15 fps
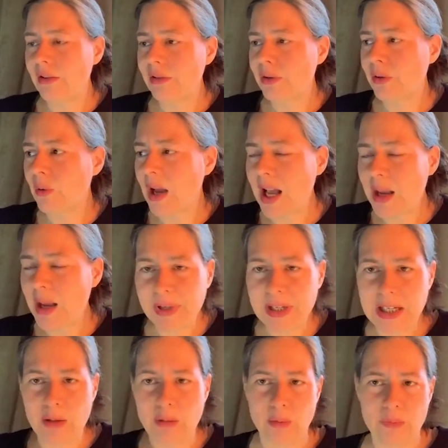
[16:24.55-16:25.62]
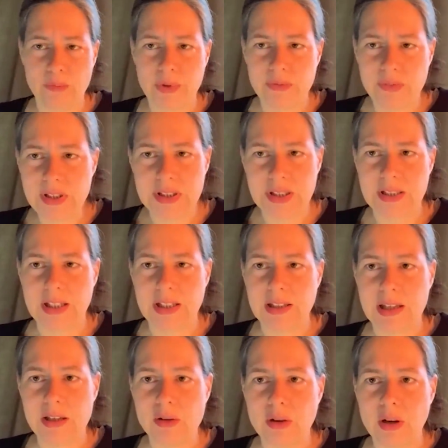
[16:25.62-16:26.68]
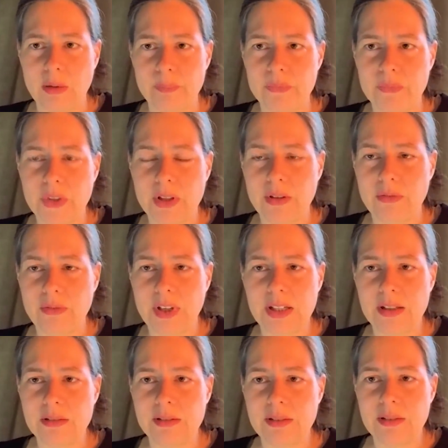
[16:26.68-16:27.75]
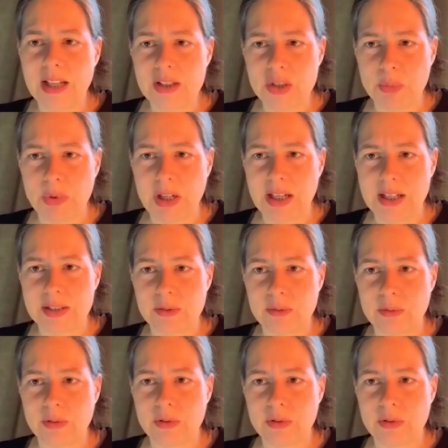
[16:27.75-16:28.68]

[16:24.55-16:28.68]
zur Abregelung von Windenergie kommen wegen Netzüberlastung.